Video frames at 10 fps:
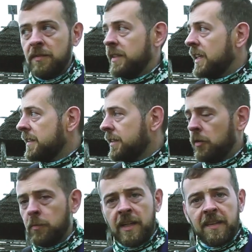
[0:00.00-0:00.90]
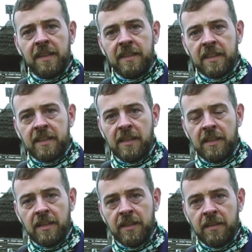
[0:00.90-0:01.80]
finanse, operacje i tak
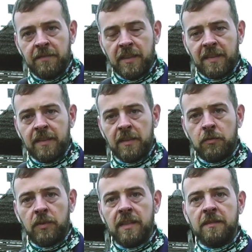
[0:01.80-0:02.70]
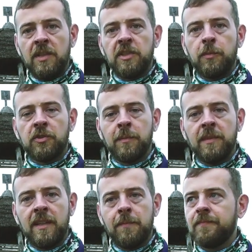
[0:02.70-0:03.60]
dalej, więc tutaj będzie
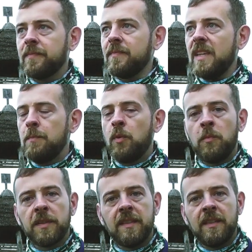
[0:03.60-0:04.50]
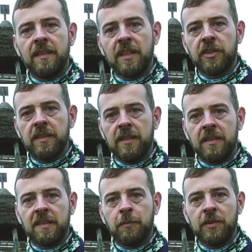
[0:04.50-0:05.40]
potrzebna pomoc e, naszej
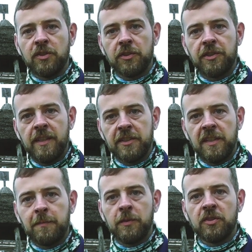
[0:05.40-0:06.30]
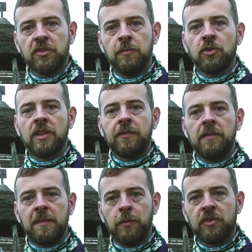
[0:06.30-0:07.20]
e, społeczności leśnej, społeczności
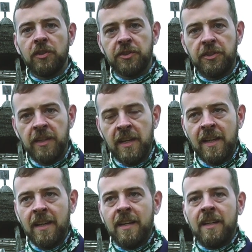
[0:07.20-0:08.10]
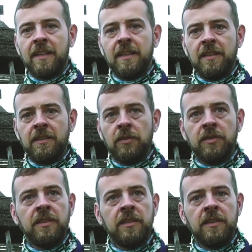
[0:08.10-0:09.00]
bushcraftowej, społeczności. E, no
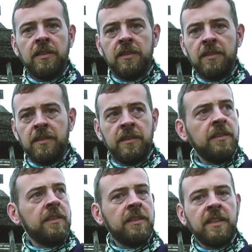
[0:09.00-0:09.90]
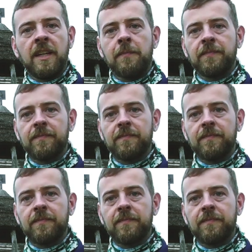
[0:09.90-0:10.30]
i, i, i, i tyle.